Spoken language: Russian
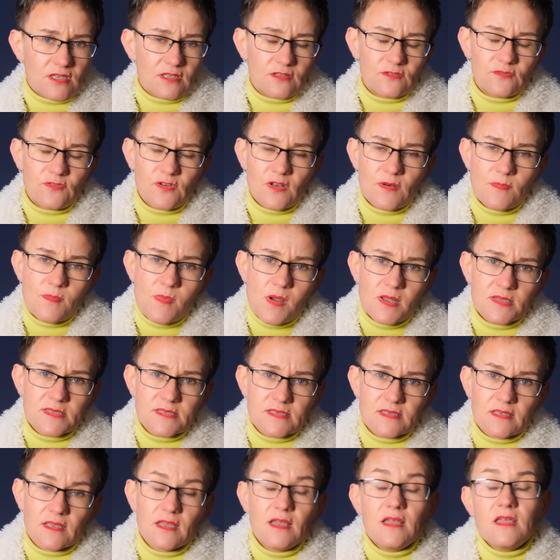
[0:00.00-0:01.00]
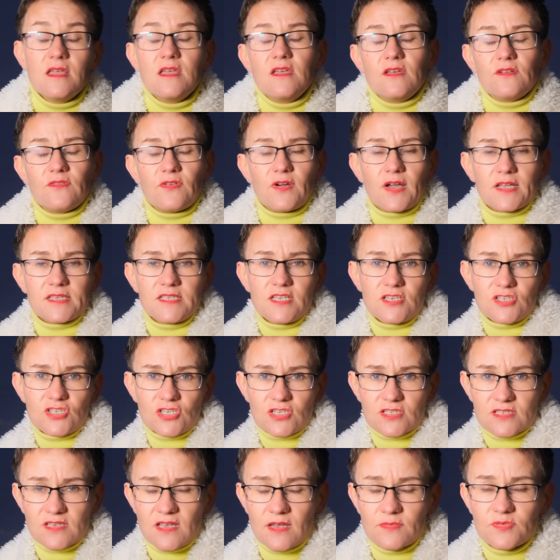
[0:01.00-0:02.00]
информации,
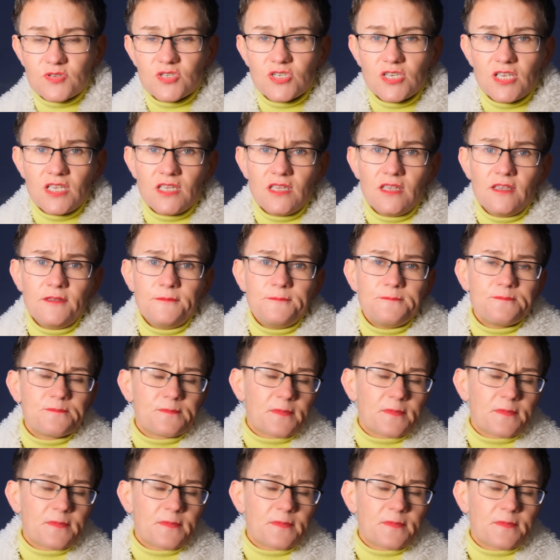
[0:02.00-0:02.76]
входящих сообщений,